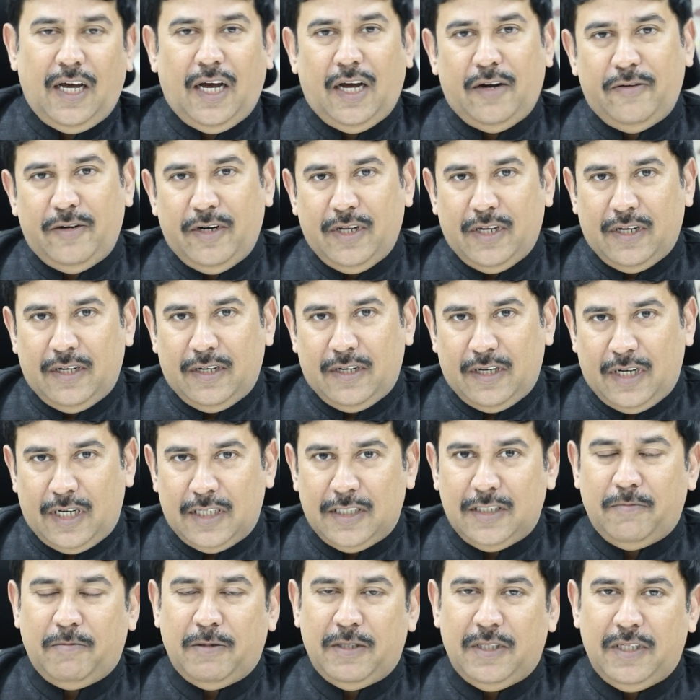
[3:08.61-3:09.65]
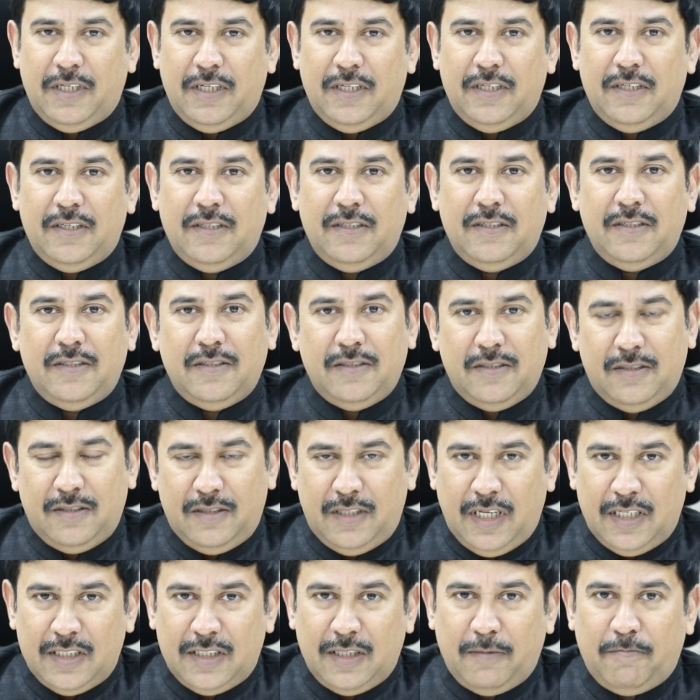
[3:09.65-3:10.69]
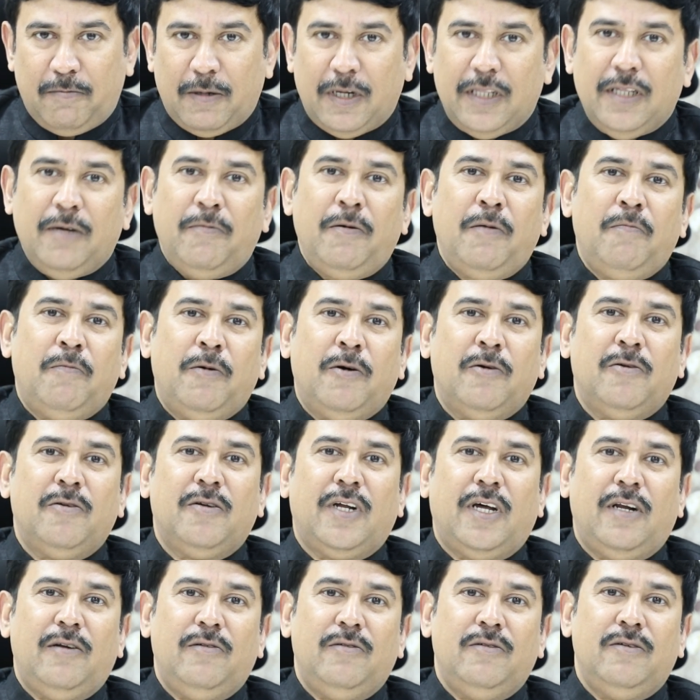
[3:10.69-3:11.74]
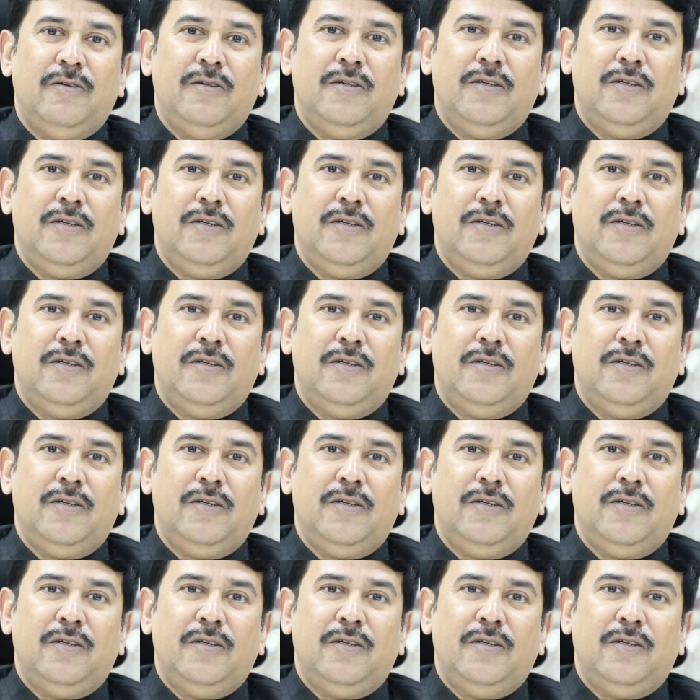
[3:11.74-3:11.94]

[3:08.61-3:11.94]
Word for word: ఆవిడ రాష్ట్రపతి దేశ ప్రథమ పౌరురాలు